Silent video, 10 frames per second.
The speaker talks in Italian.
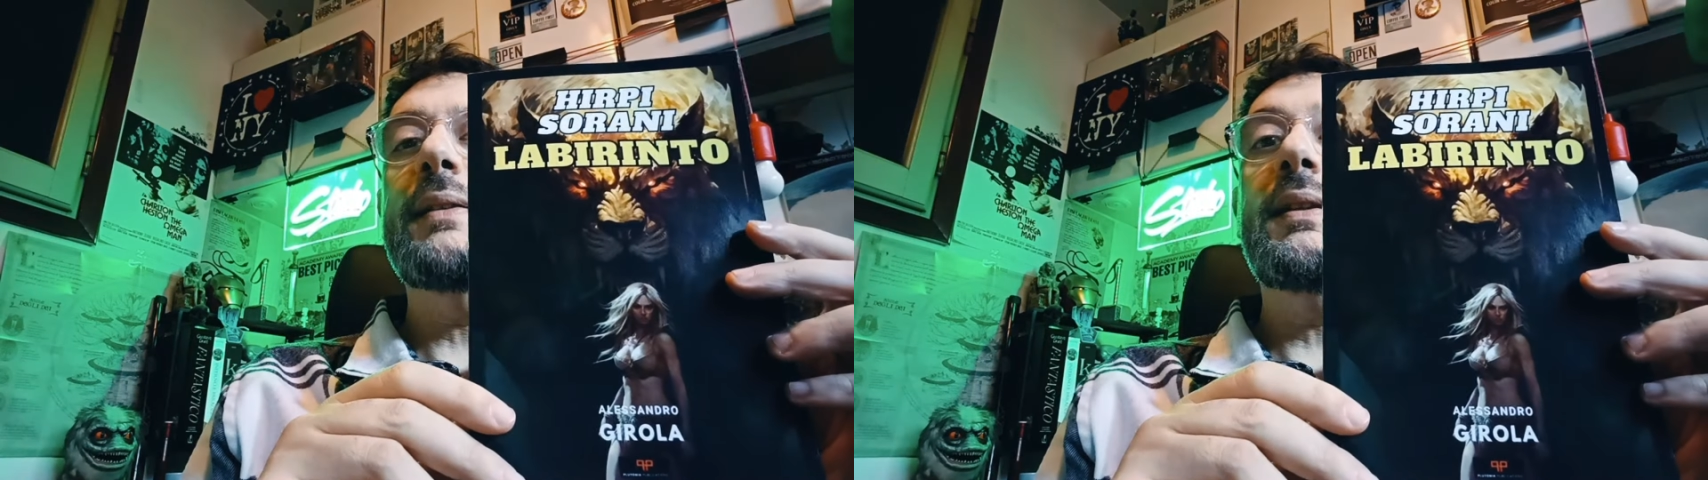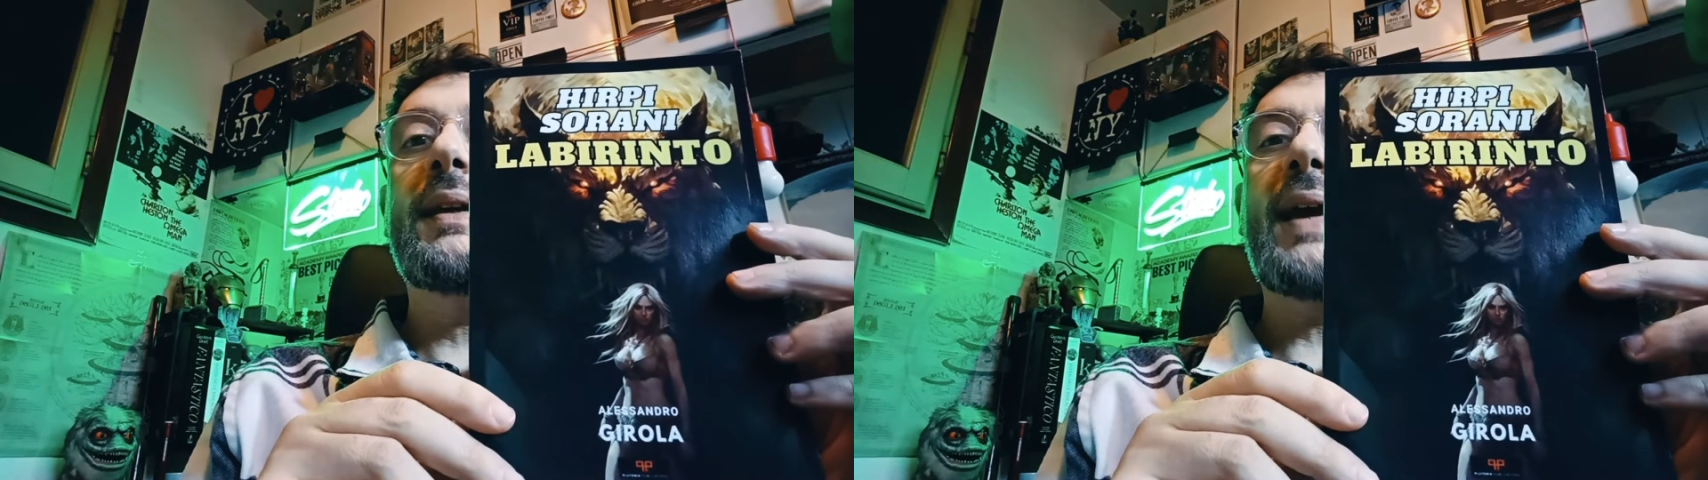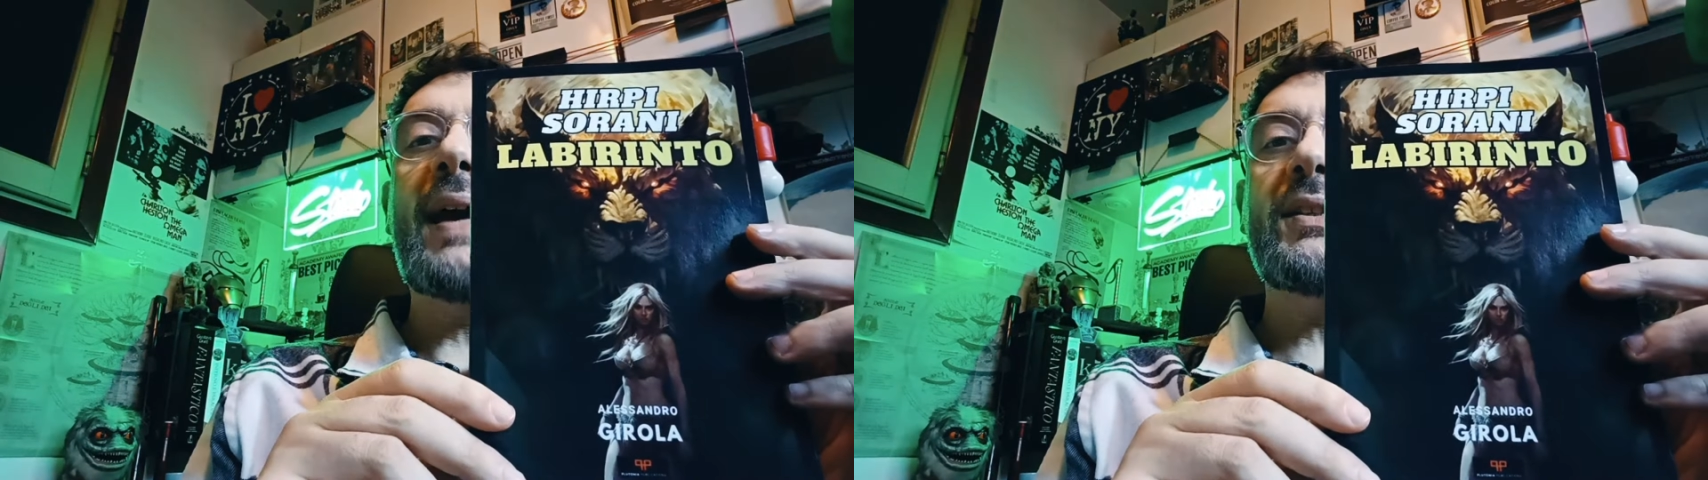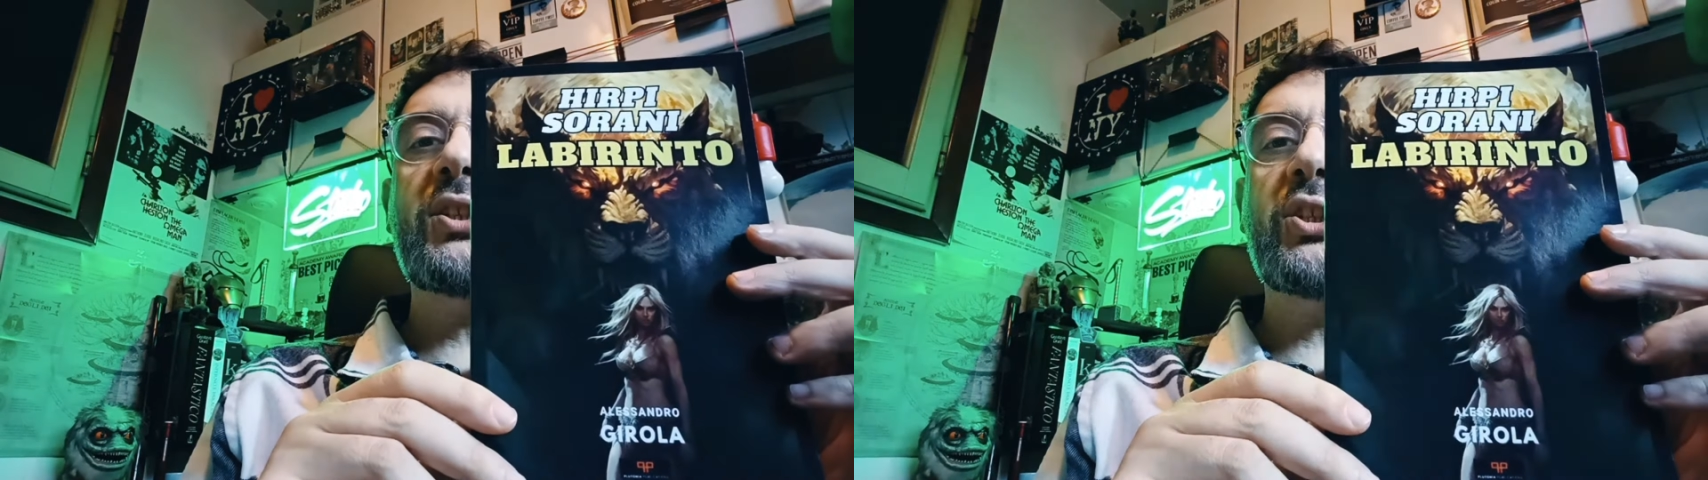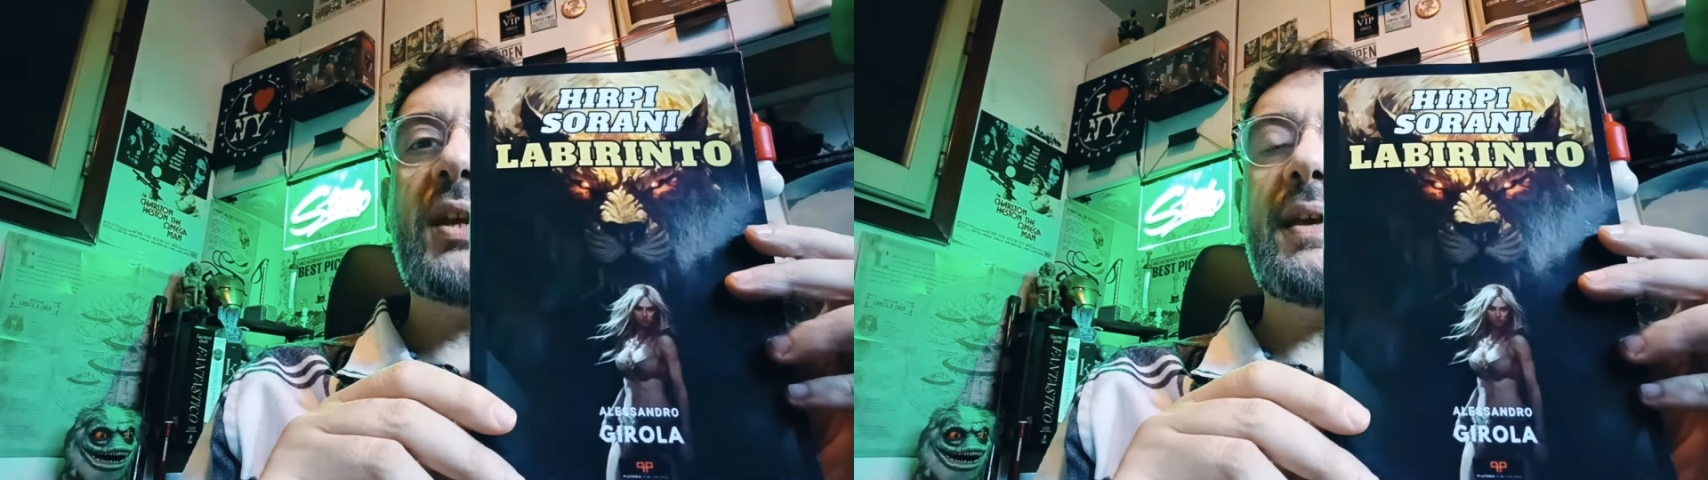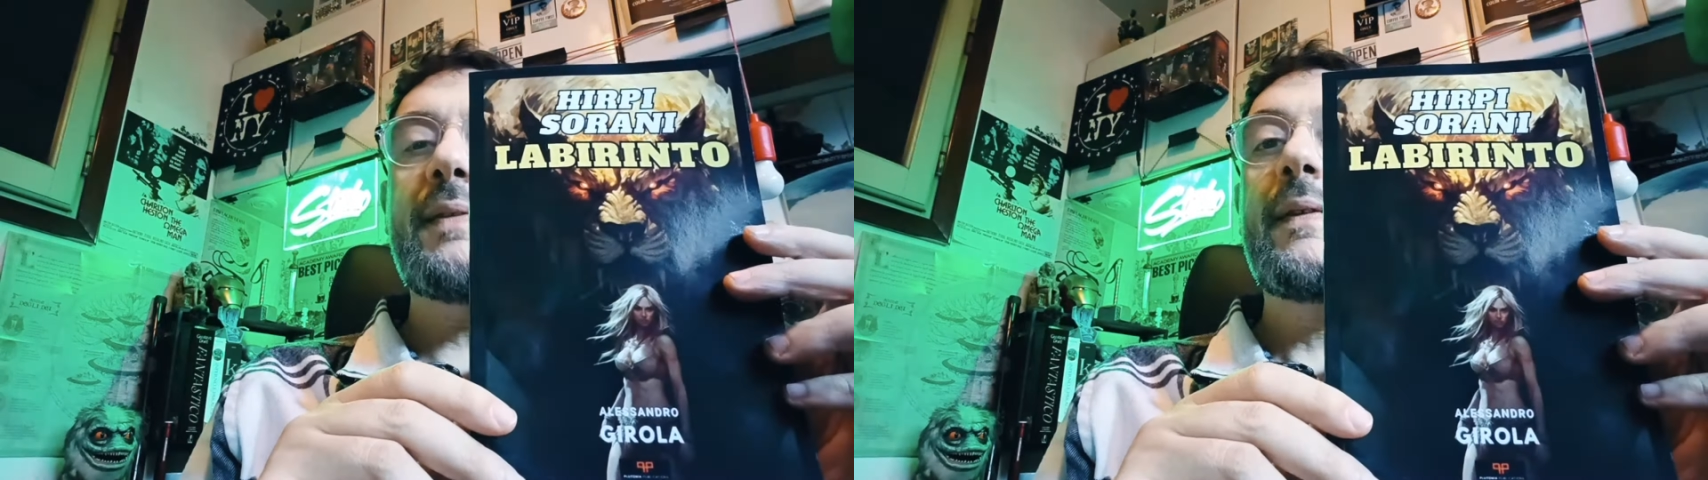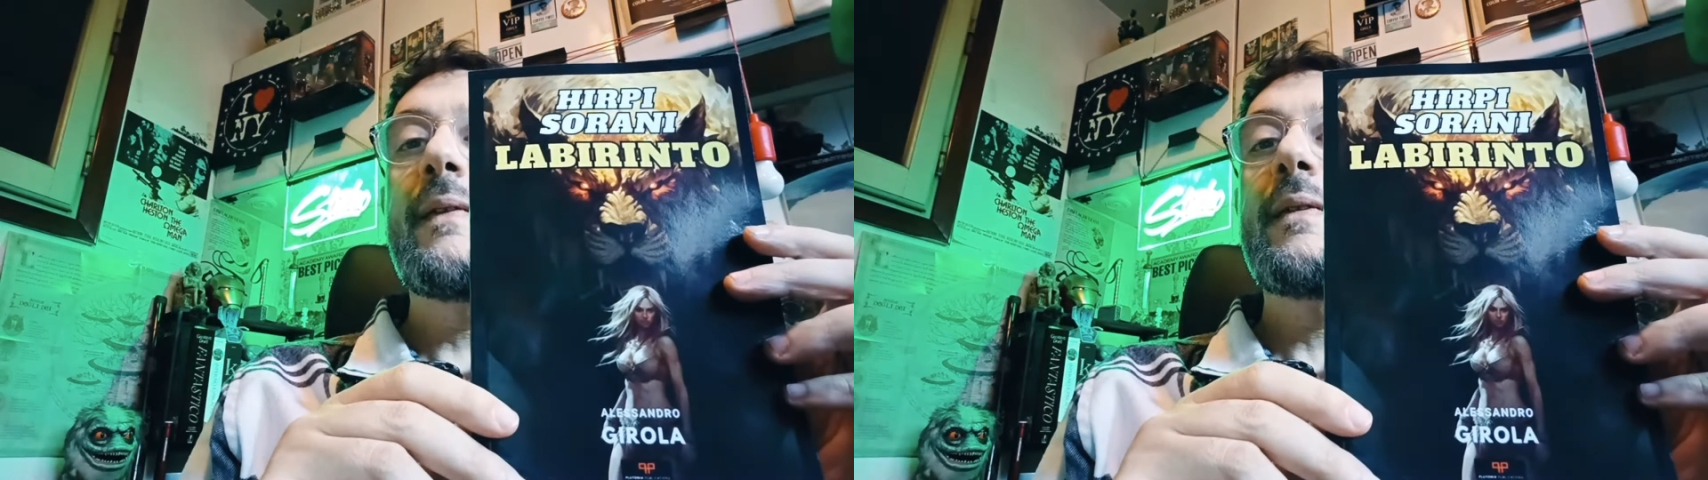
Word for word: di caccia,